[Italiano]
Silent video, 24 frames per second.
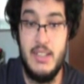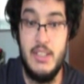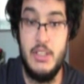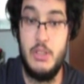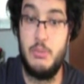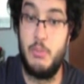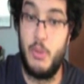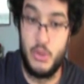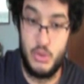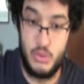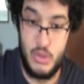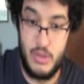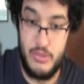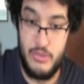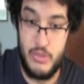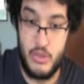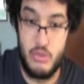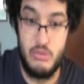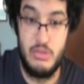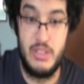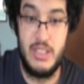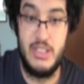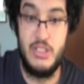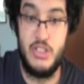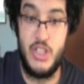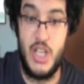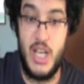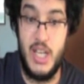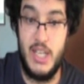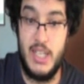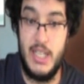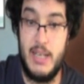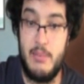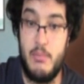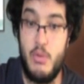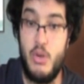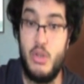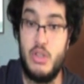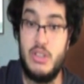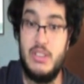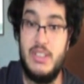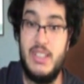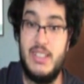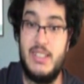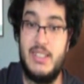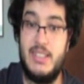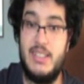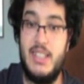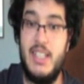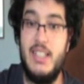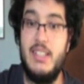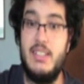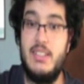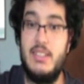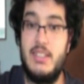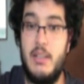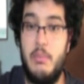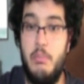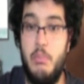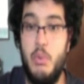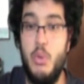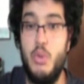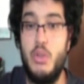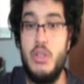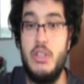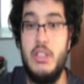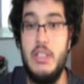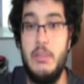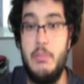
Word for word: disposto a fronteggiare la morte stessa pur